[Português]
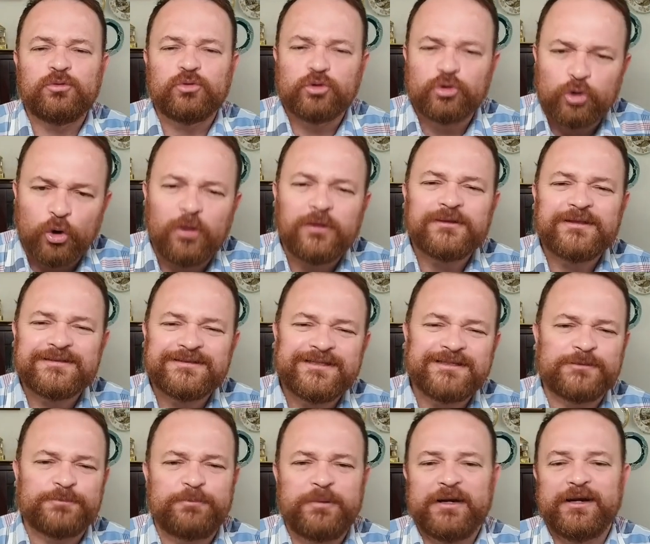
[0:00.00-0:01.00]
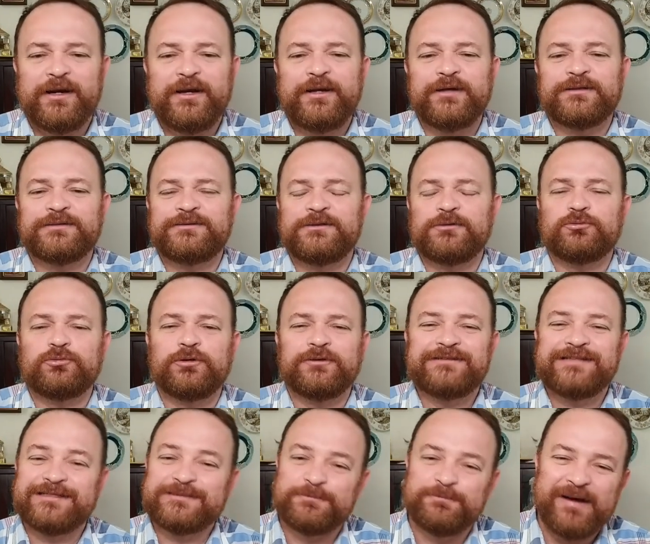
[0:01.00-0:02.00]
em todas as pelejas e
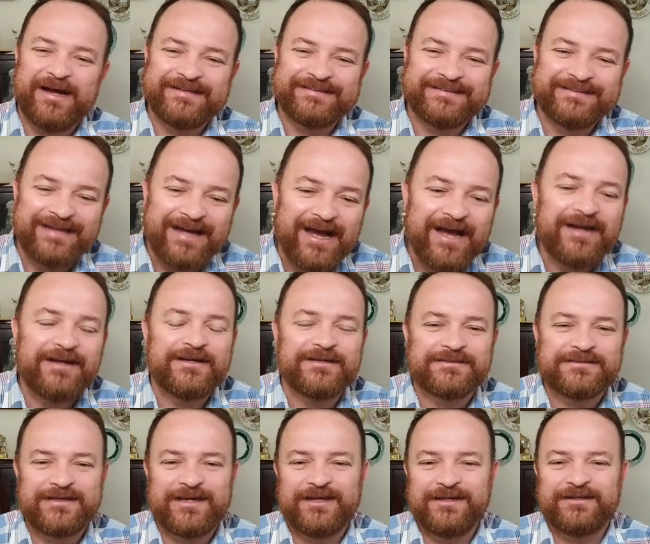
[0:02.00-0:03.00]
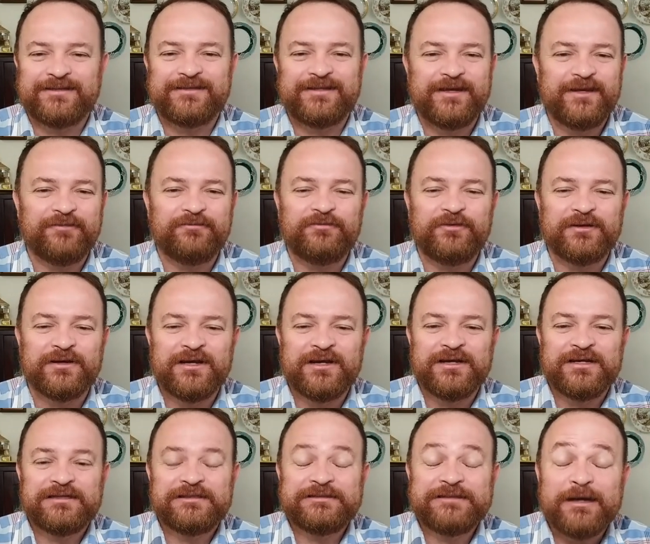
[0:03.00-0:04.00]
todas as batalhas que ele teve,
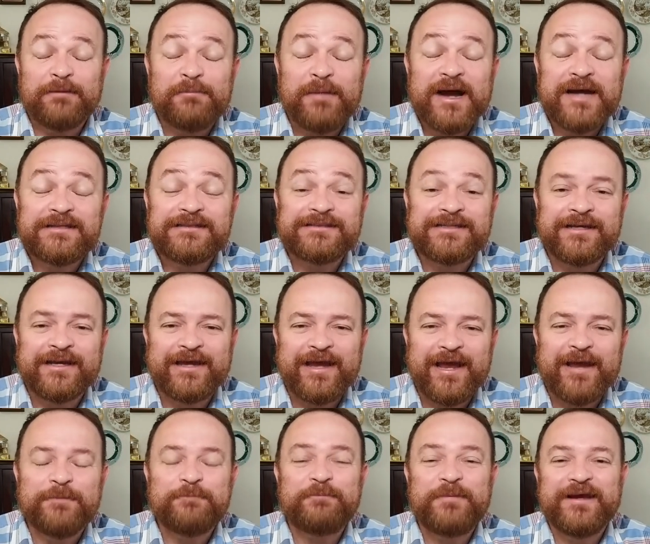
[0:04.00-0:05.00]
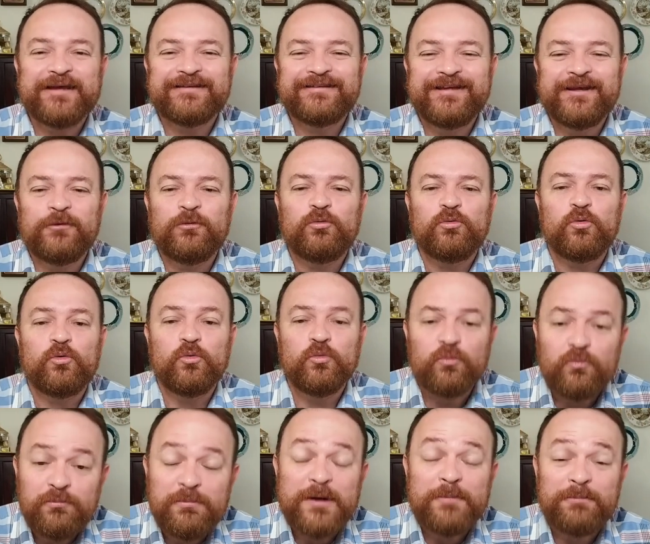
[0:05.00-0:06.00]
jamais sequer perdeu
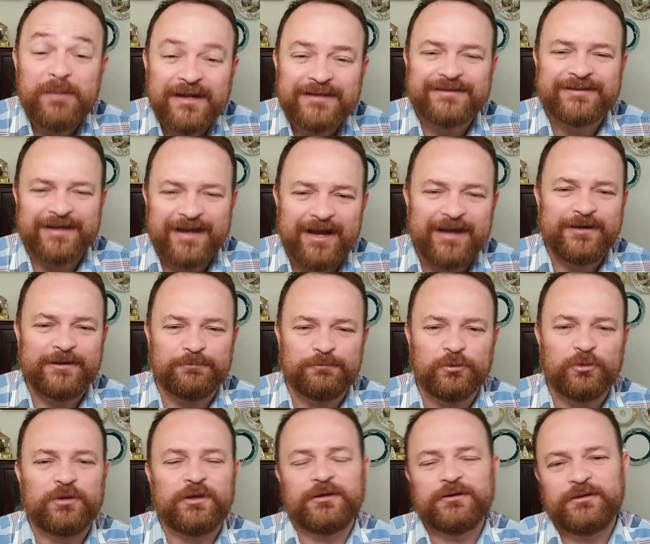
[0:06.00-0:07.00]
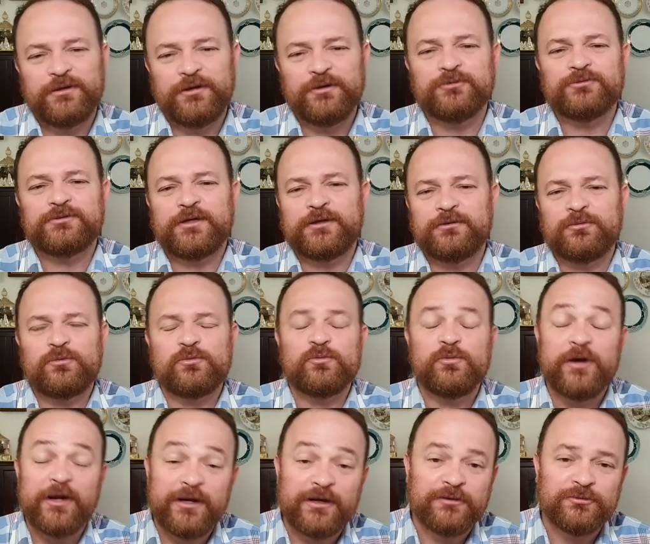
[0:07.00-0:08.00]
uma batalha, porque Deus era
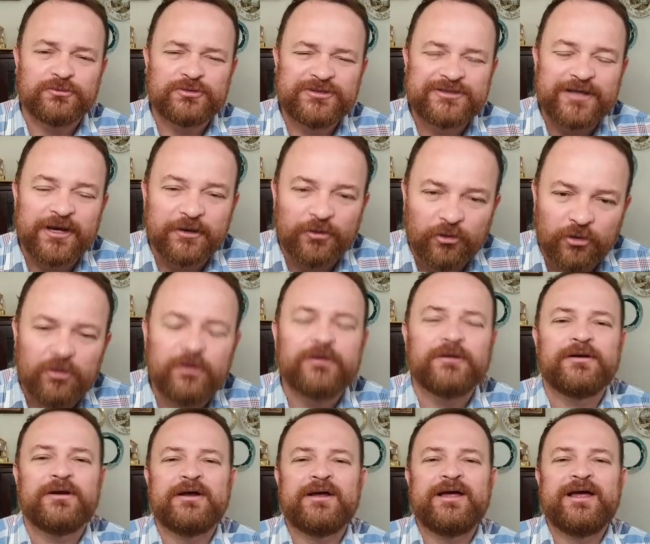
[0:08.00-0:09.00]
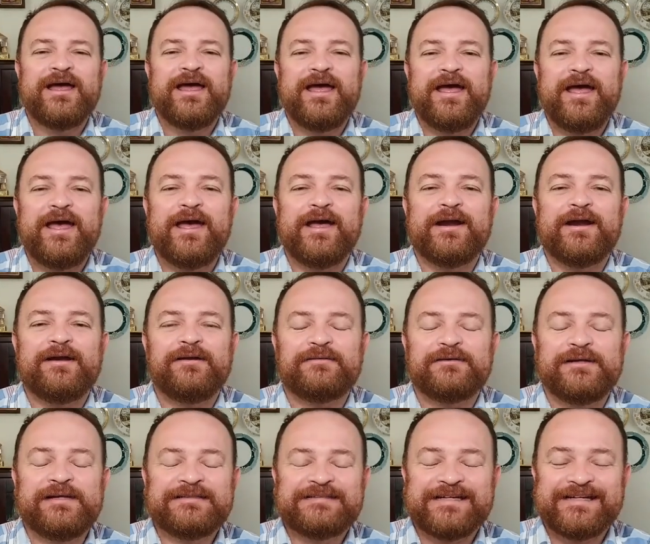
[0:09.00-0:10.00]
com ele, o Senhor
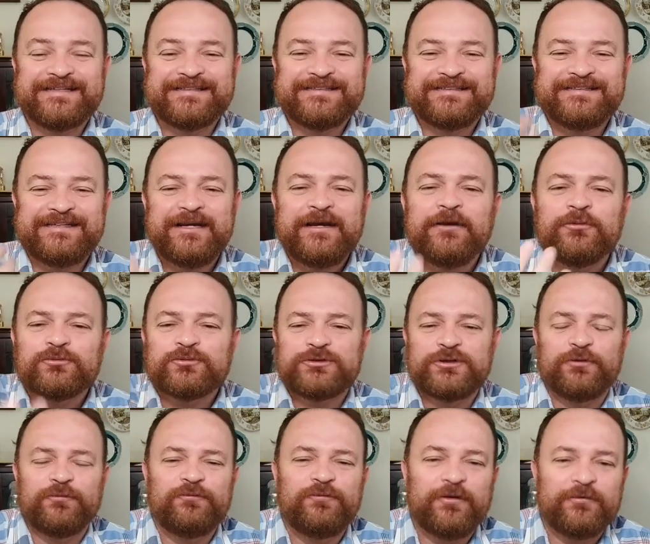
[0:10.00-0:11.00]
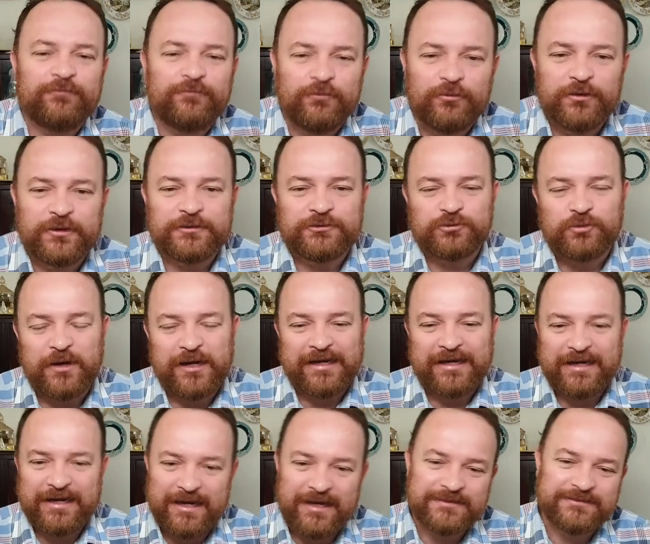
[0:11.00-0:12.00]
era exercia o seu favor, a sua
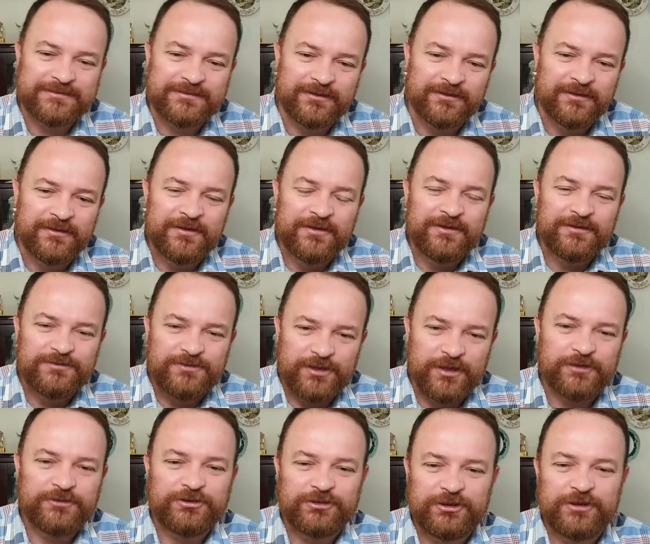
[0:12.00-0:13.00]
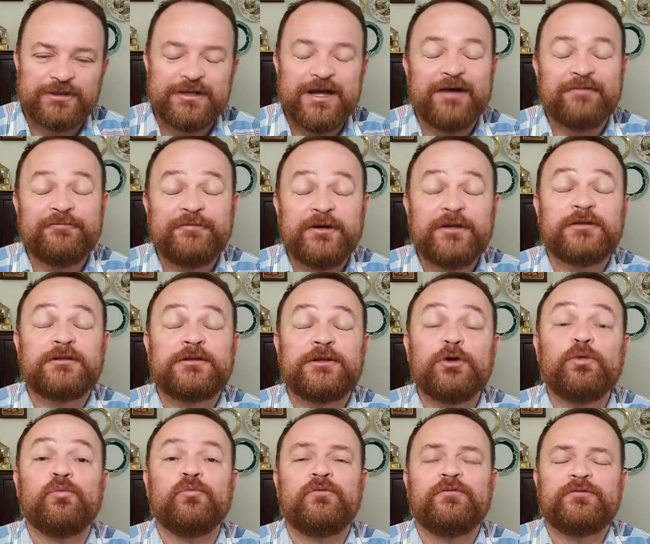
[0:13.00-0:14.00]
graça diante de Davi,
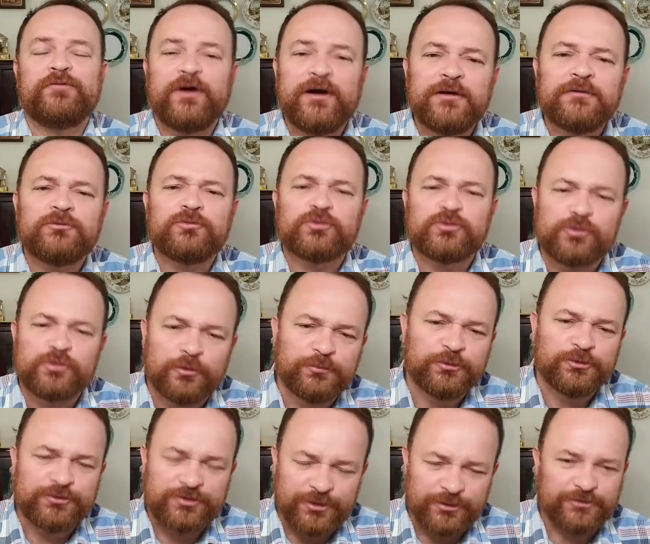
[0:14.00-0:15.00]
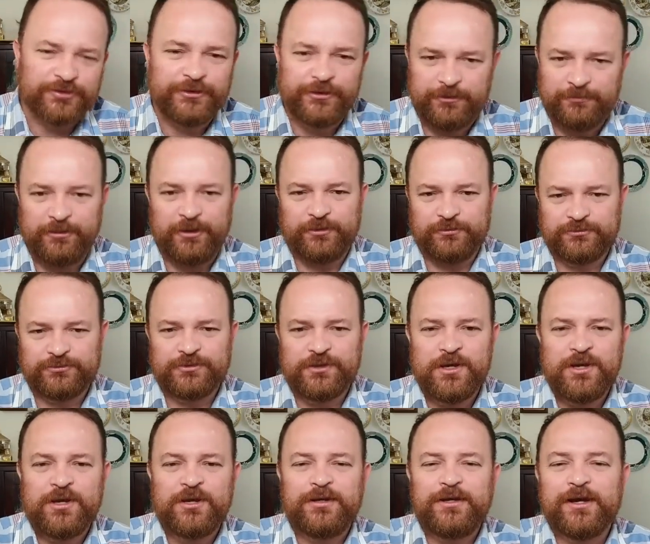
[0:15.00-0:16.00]
triunfando sobre os seus inimigos.
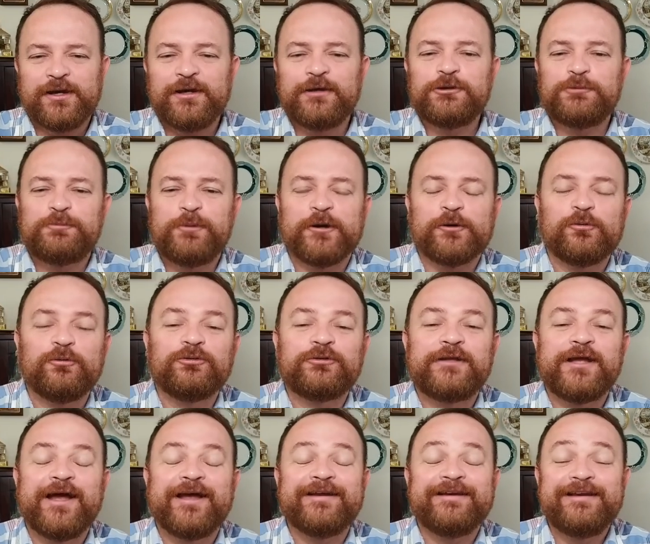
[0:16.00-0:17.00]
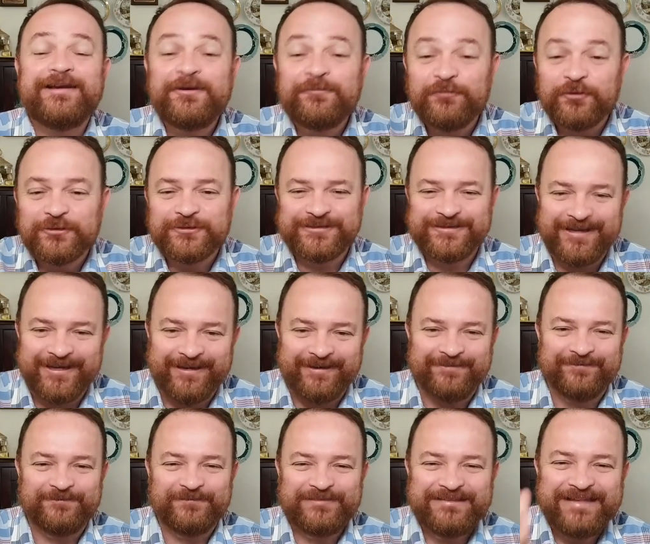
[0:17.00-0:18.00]
E a grande pergunta é: e
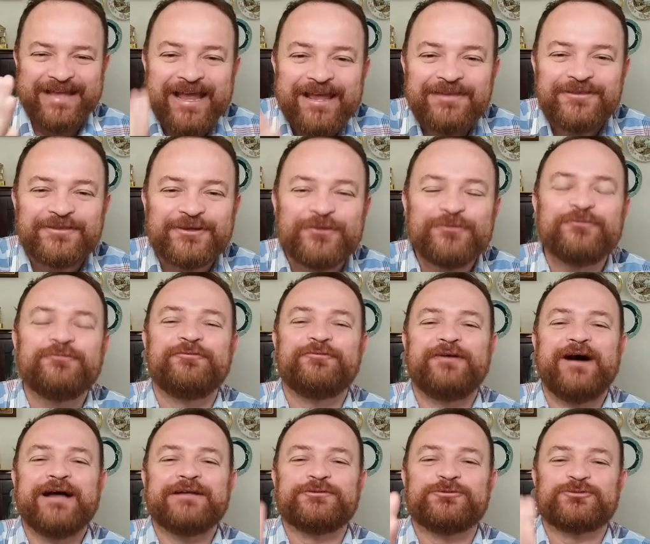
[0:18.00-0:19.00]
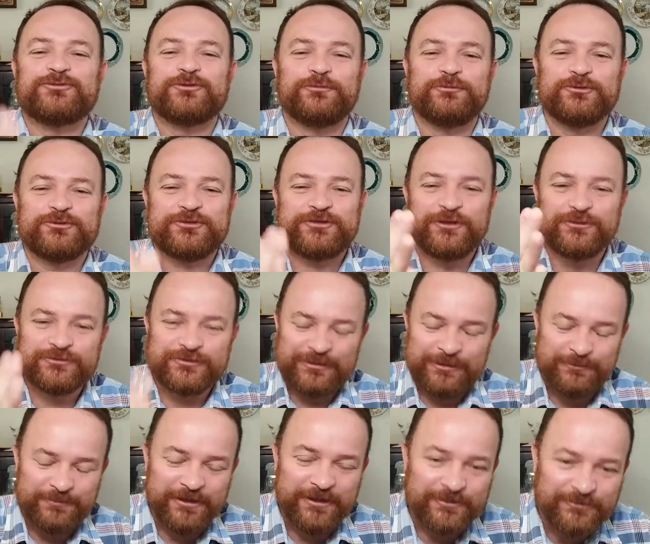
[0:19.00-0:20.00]
você tem triunfado sobre os seus
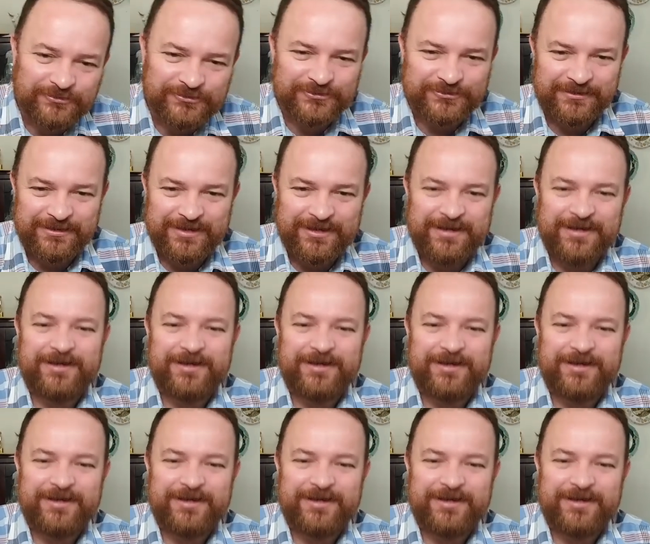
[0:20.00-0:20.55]
inimigos?